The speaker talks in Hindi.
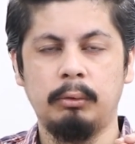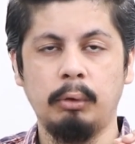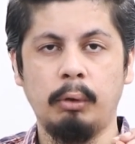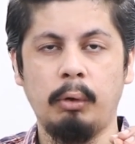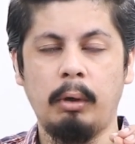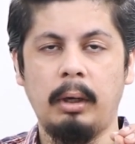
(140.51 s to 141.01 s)

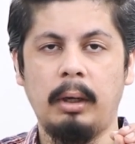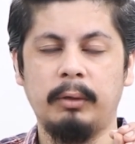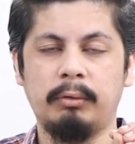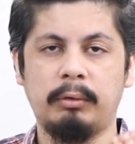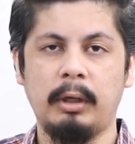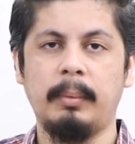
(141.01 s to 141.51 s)
जो
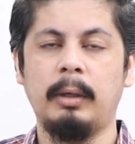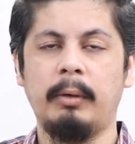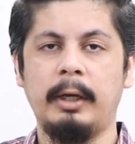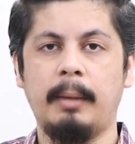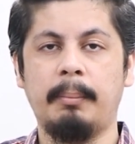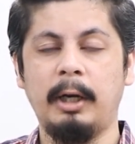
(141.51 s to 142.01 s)
स्टेबल
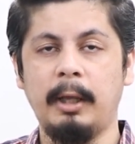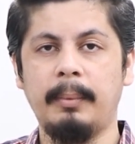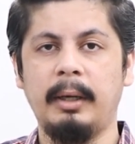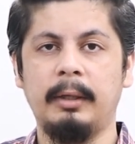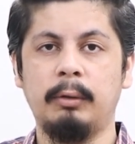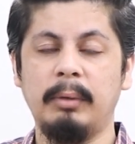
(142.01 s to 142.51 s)
कोइन है बड़े
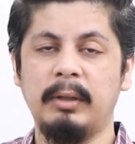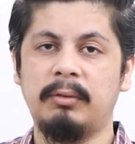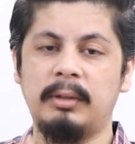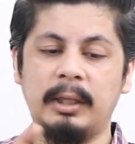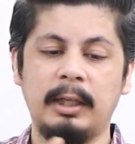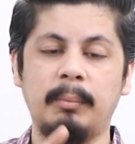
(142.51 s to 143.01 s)
बड़े यूएस
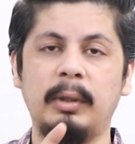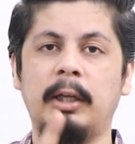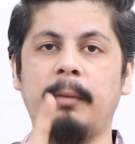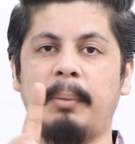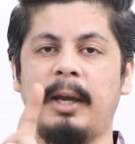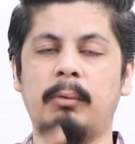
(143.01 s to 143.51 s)
डी टी
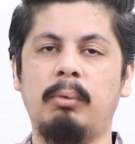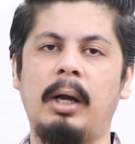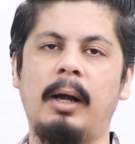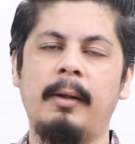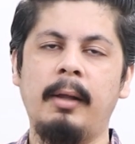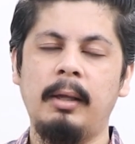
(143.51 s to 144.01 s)

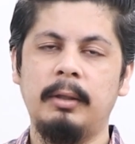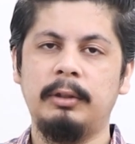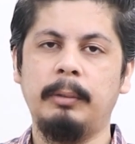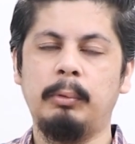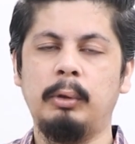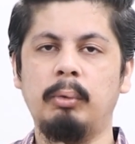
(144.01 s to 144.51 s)
हुआ
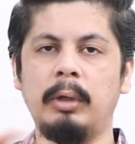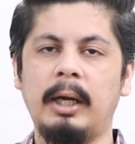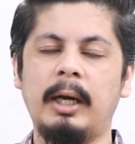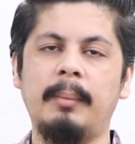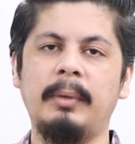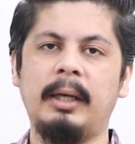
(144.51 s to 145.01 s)
जब लूना
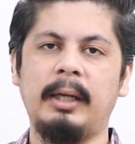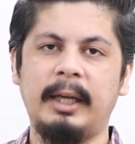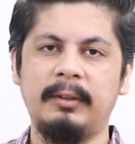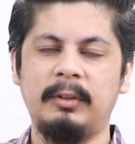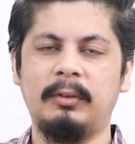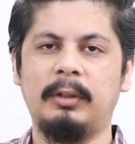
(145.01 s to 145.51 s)
का हमने
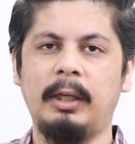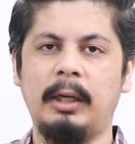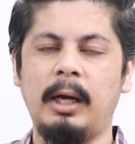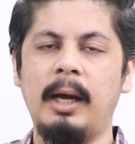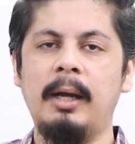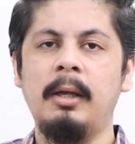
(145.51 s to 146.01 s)
क्राइसिस देखा